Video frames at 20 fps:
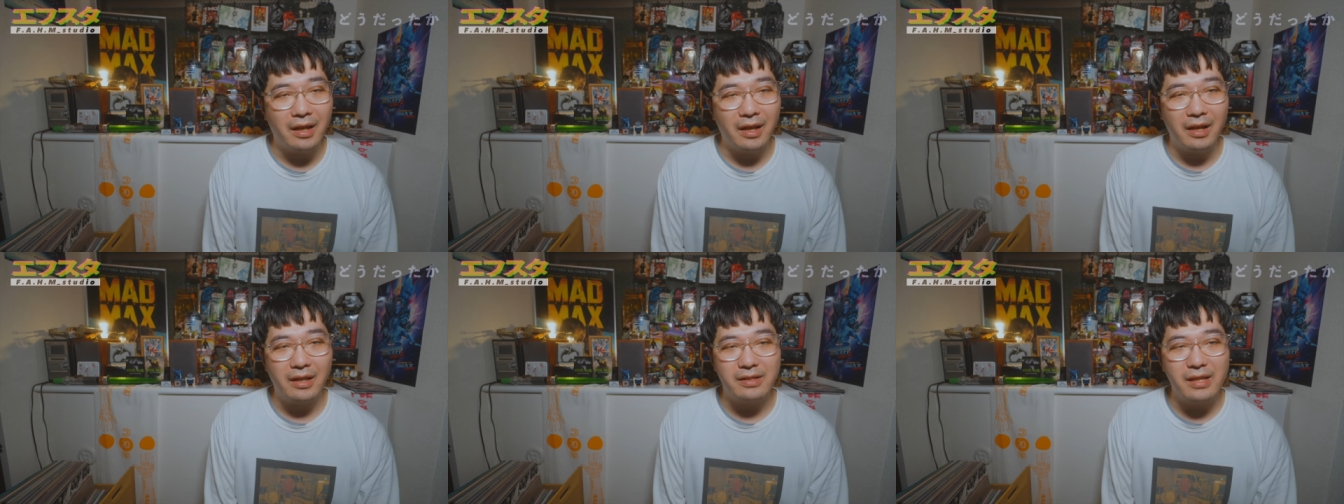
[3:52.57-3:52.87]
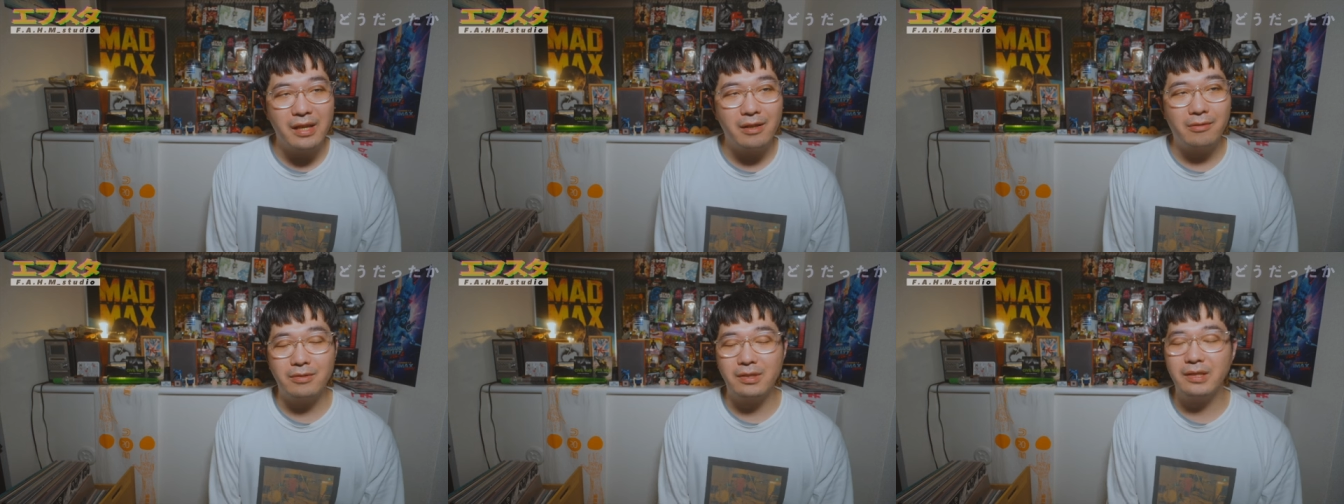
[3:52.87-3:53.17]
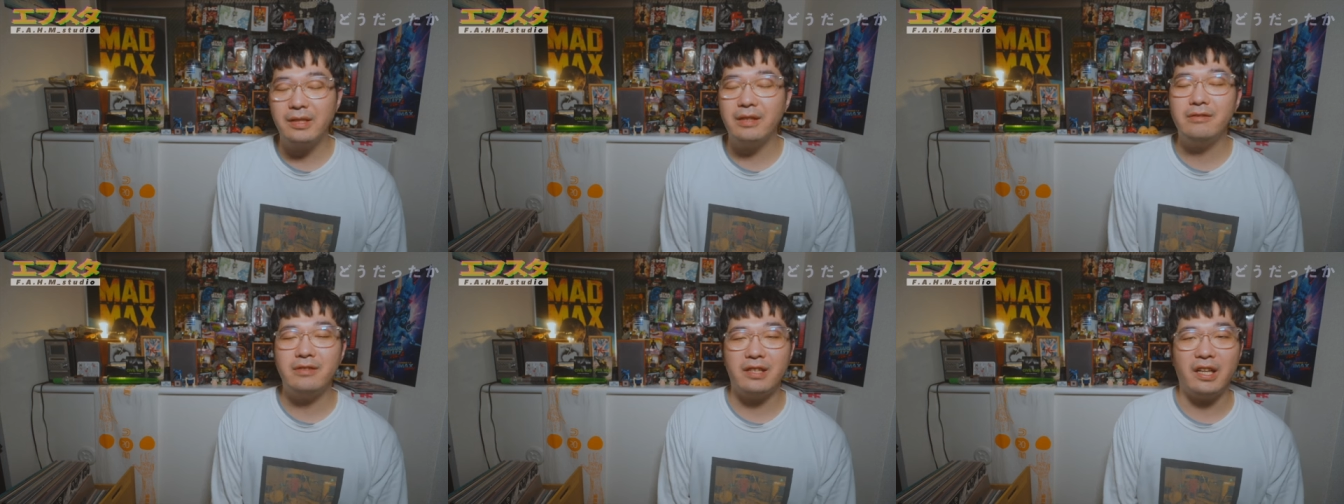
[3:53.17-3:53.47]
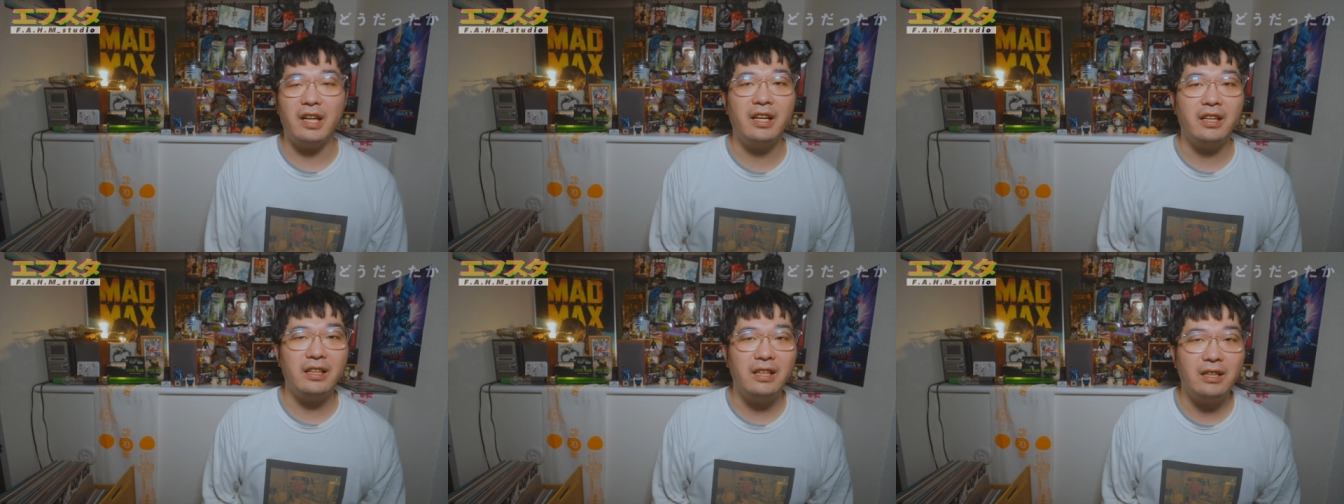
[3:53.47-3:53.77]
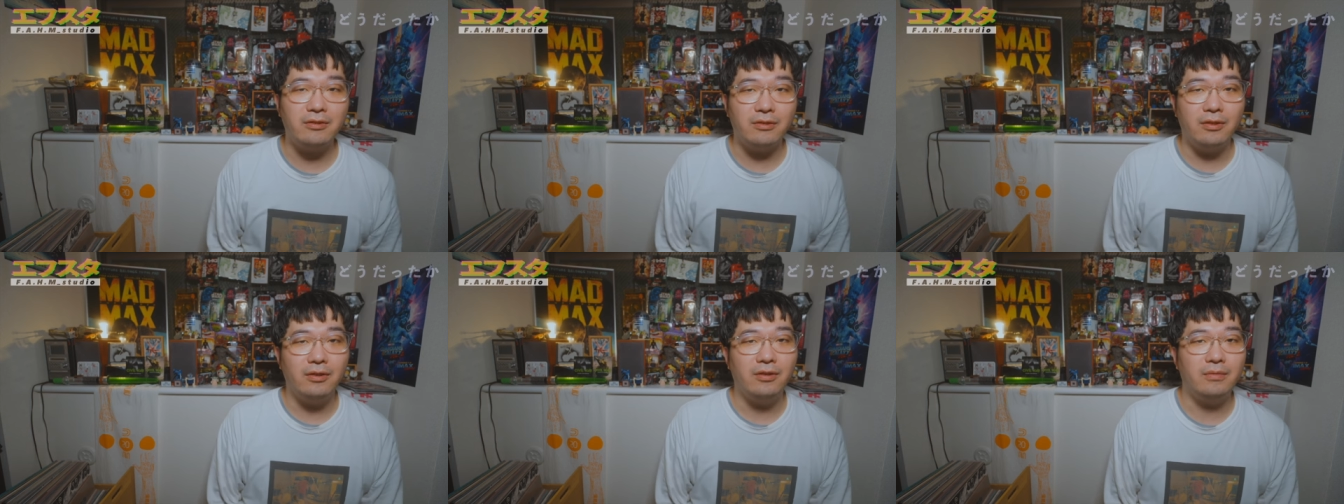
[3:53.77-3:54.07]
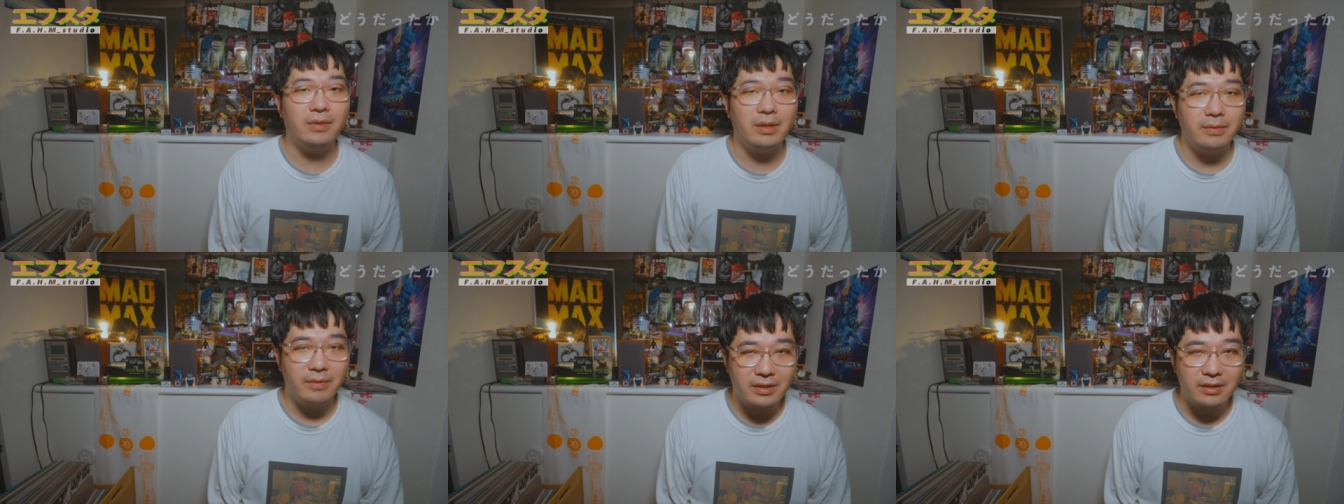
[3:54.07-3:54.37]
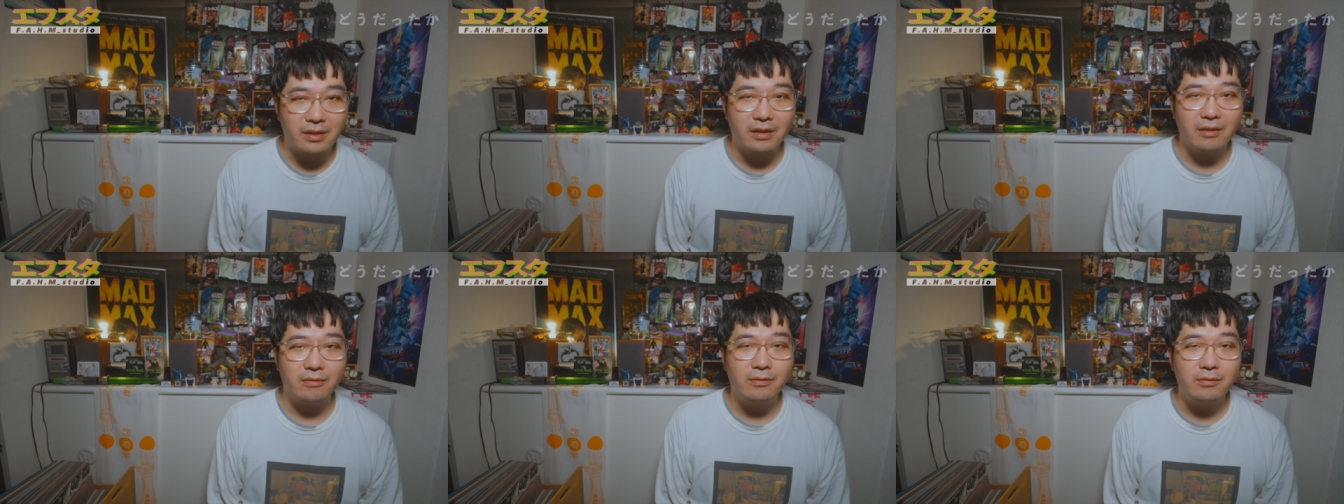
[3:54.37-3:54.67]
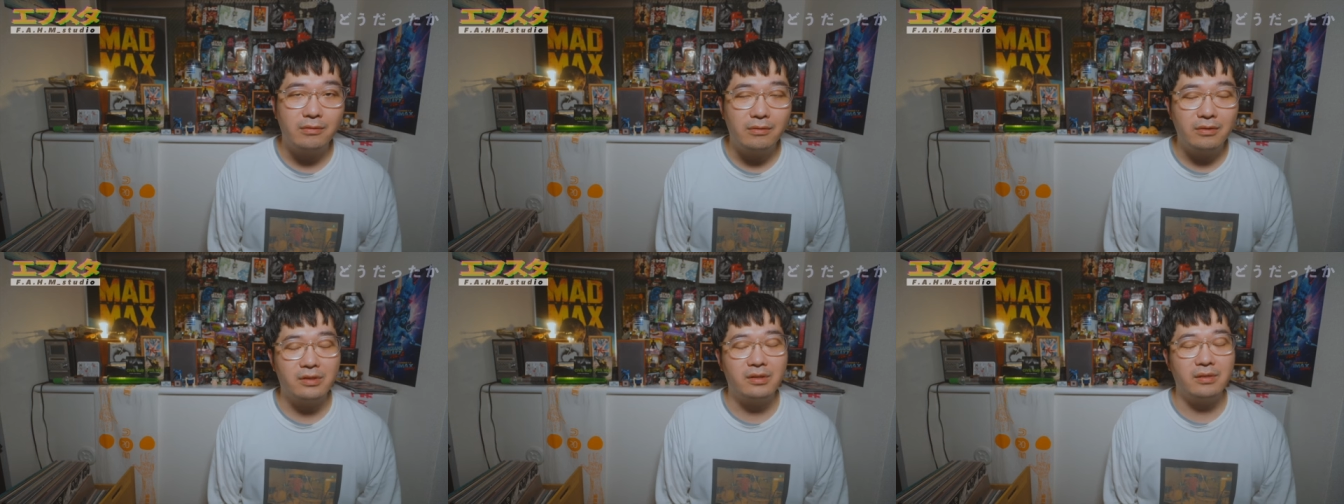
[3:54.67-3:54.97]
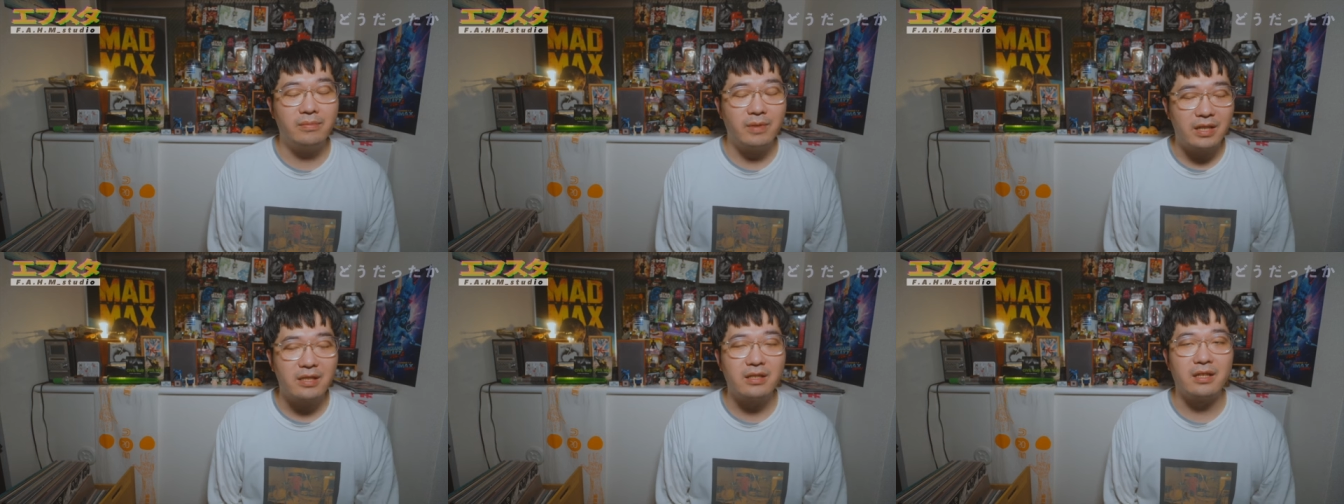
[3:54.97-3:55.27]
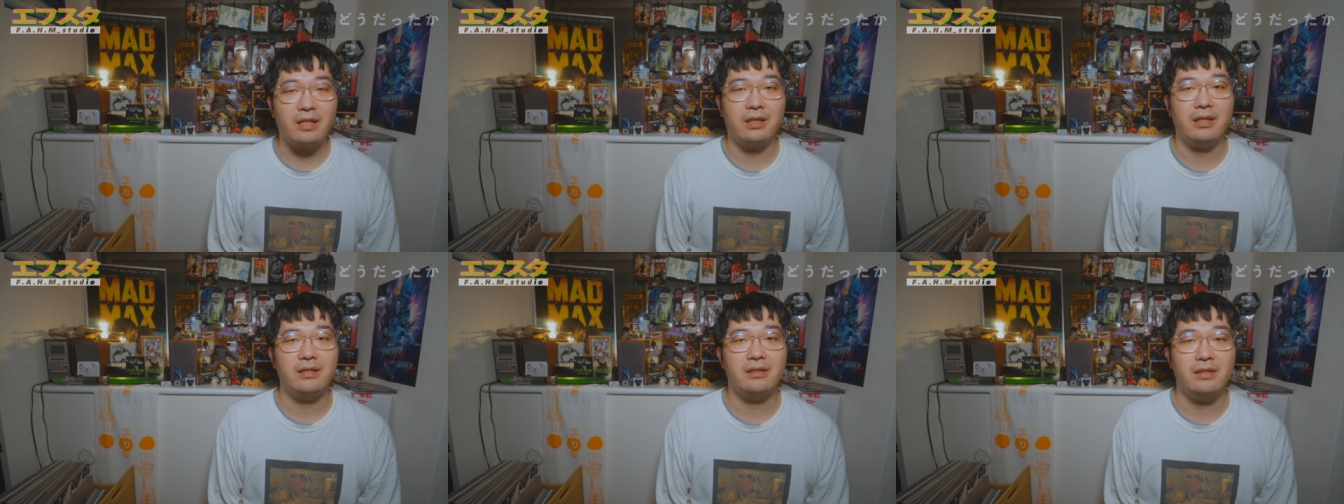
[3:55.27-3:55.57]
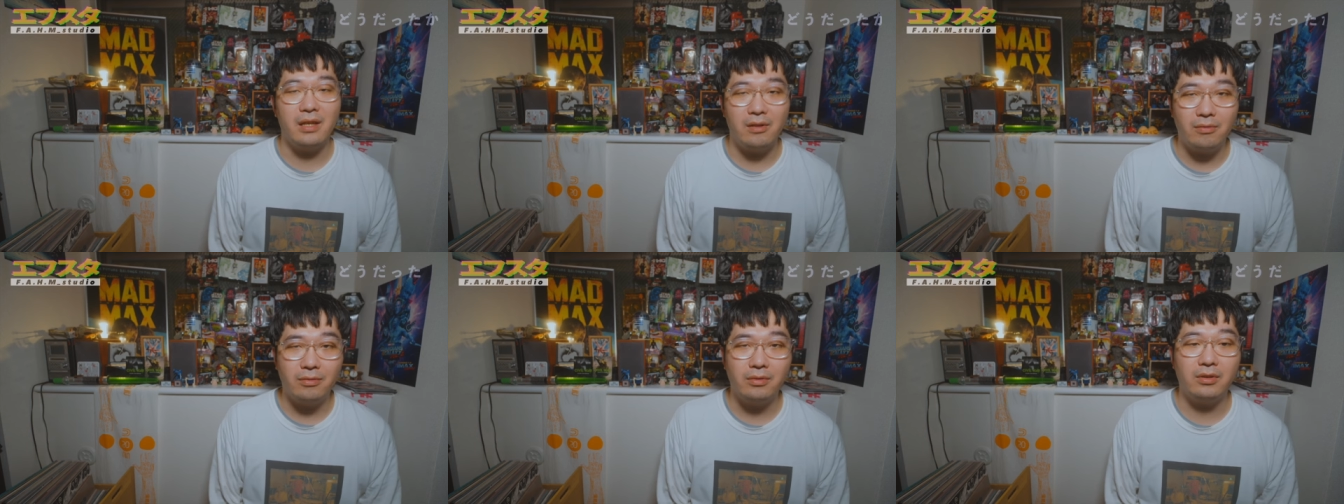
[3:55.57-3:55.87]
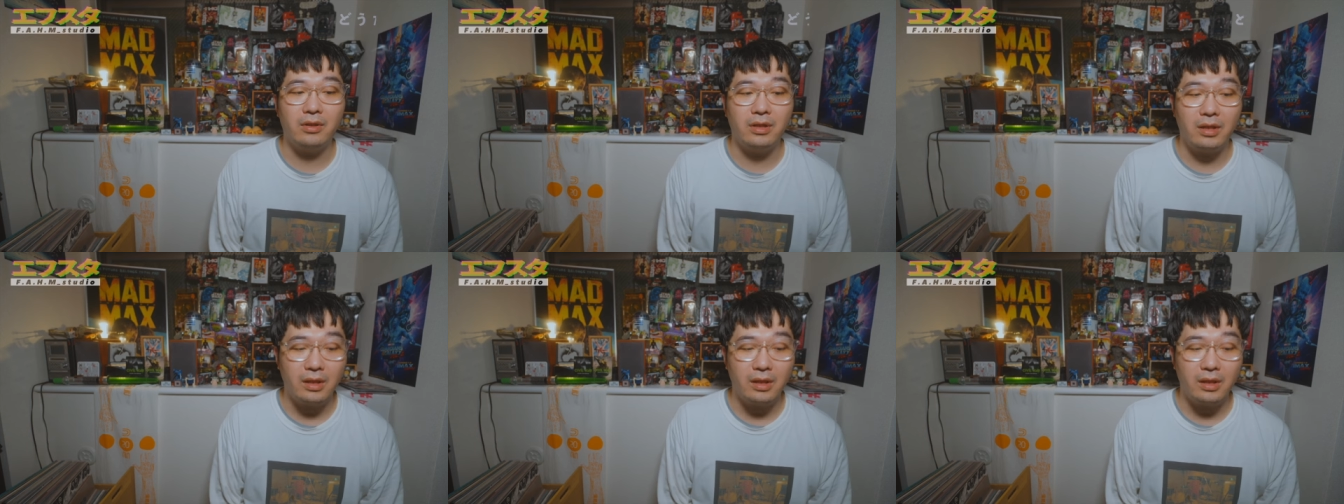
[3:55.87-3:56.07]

えー、成功してるんじゃないかなと思いましたここ素晴らしかったですね本当